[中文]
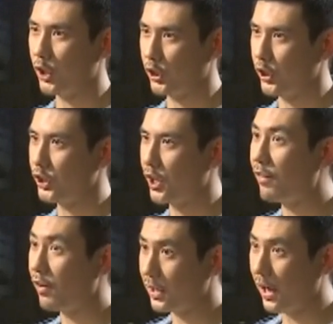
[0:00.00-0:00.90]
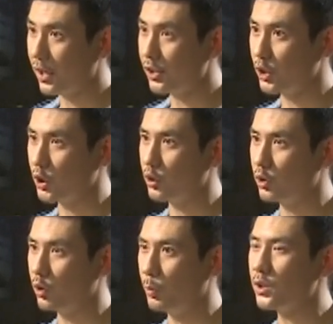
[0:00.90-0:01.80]
这个职业生涯放大，但是你
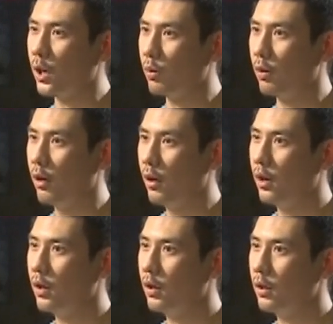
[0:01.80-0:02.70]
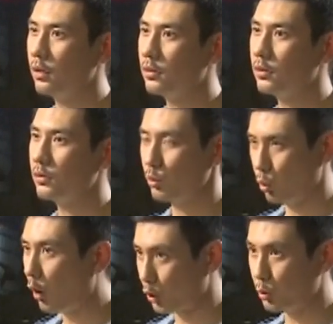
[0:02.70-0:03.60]
有没有想过
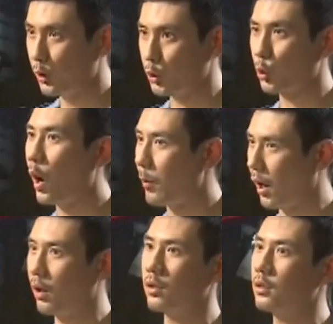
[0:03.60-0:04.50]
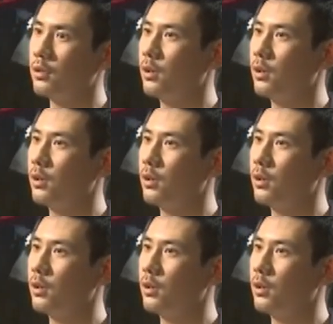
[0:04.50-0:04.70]
多少岁去挂牌呢？